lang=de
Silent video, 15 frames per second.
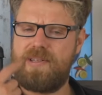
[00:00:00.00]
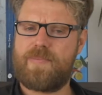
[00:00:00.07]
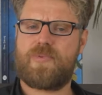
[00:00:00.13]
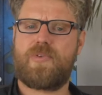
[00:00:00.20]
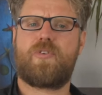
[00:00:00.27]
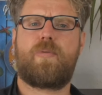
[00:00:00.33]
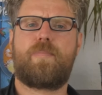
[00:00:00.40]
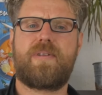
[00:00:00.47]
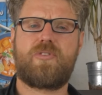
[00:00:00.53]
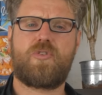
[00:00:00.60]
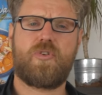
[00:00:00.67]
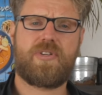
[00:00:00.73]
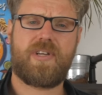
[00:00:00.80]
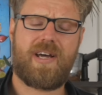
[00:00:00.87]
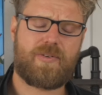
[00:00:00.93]
ich habe sogar noch ein bisschen
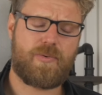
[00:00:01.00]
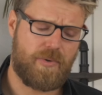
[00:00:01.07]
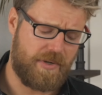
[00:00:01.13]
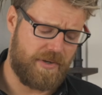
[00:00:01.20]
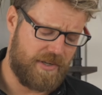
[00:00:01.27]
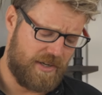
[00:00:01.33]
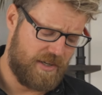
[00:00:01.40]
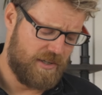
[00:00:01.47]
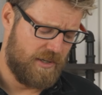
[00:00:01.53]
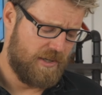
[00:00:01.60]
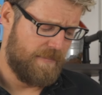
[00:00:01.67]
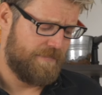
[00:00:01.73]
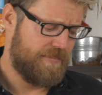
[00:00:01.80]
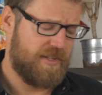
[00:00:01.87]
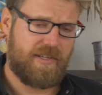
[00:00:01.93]
Chotankohle da.
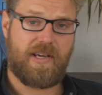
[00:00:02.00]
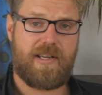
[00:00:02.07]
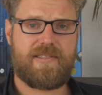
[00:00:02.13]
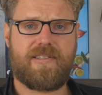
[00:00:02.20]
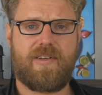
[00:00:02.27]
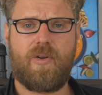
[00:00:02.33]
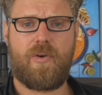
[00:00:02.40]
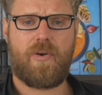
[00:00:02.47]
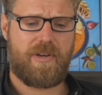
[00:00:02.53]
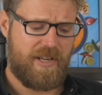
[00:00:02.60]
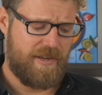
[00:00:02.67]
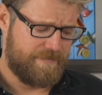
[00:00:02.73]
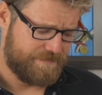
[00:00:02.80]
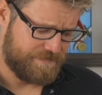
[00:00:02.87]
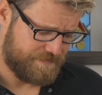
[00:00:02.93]
Die kann ich dann auch noch
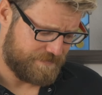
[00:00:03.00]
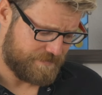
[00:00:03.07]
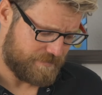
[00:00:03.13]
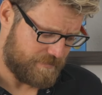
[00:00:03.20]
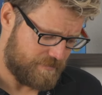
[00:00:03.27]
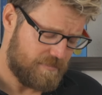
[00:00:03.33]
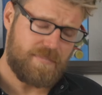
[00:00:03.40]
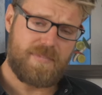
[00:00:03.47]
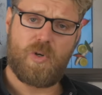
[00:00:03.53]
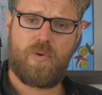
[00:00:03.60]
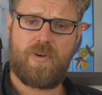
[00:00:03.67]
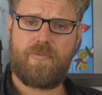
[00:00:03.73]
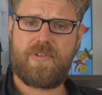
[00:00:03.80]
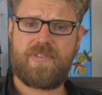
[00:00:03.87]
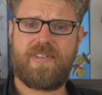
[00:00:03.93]
nehmen. Und
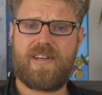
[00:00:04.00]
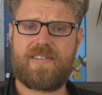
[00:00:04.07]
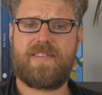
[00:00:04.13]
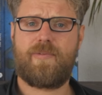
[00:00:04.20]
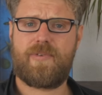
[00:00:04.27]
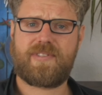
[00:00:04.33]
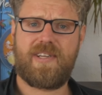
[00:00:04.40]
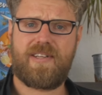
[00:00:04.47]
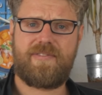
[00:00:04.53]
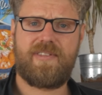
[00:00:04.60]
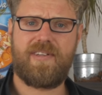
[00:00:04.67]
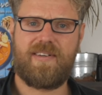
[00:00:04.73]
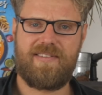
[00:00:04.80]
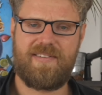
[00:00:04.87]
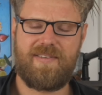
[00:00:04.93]
dann würde ich sagen, sehen wir uns gleich wieder.